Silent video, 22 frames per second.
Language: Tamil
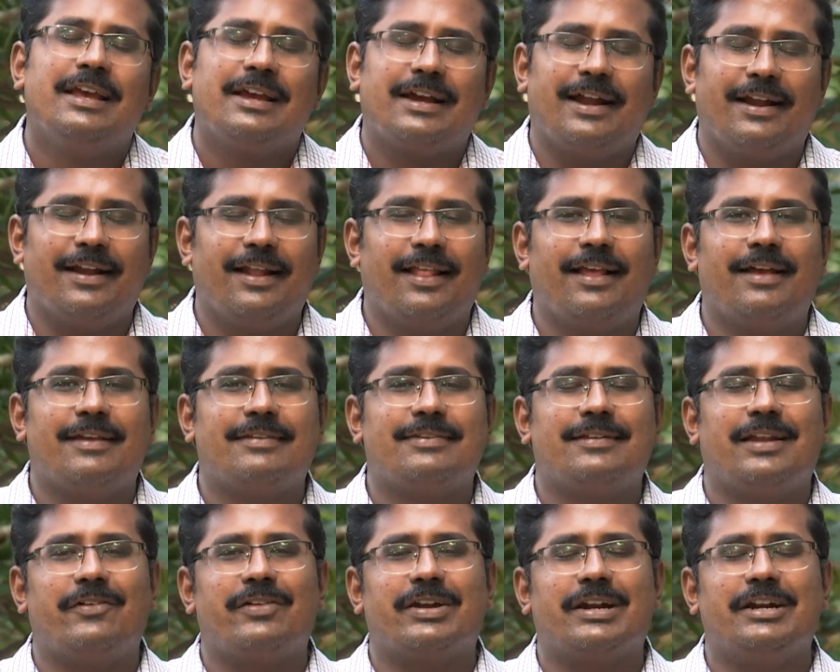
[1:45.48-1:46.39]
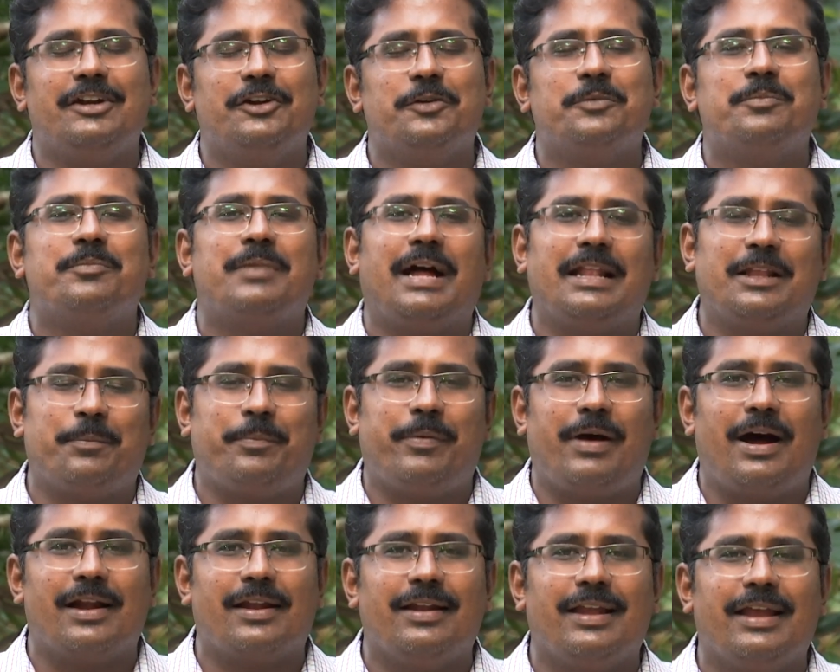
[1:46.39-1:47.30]
கண்ணதாசன் அவர்களும் அந்த
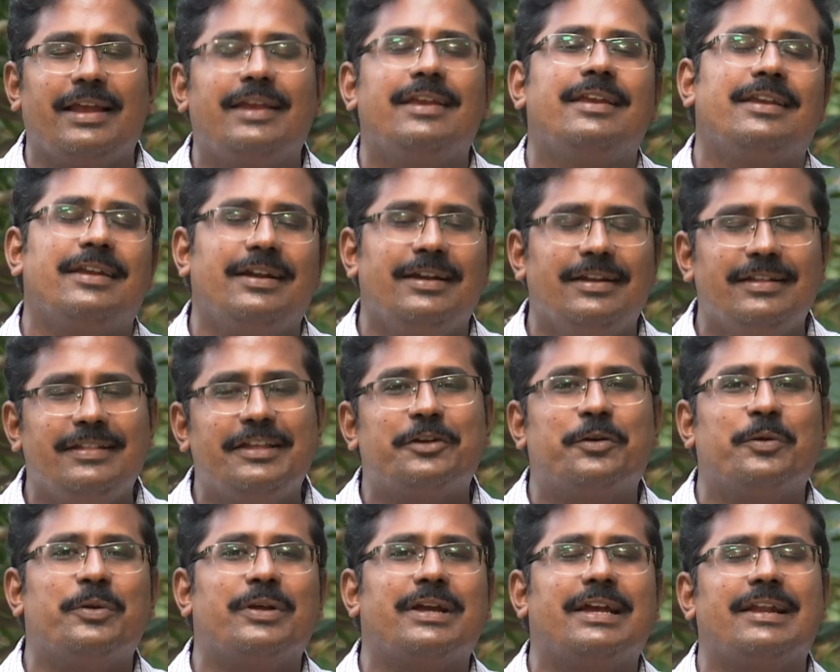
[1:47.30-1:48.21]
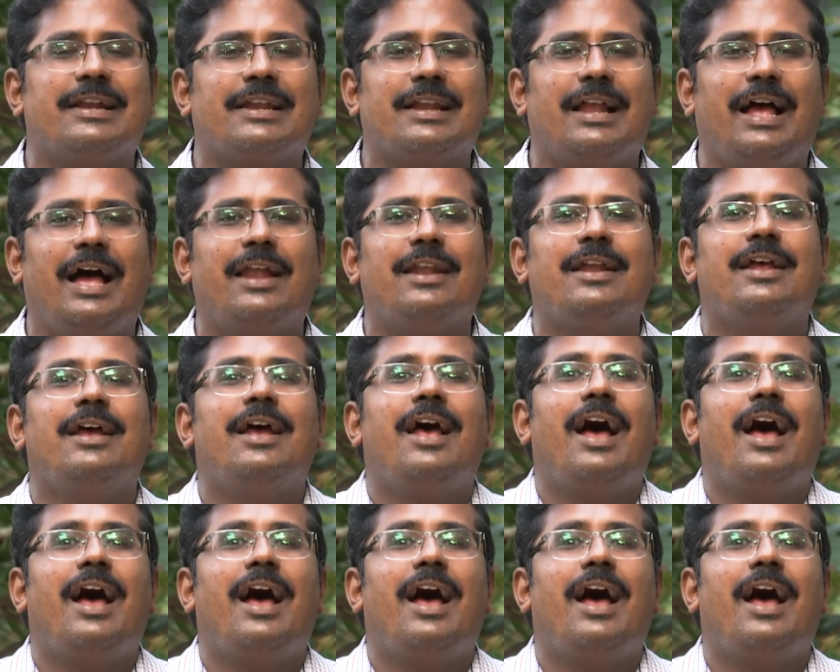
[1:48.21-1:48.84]
பாடலை எழுதி கொடுக்கின்றார்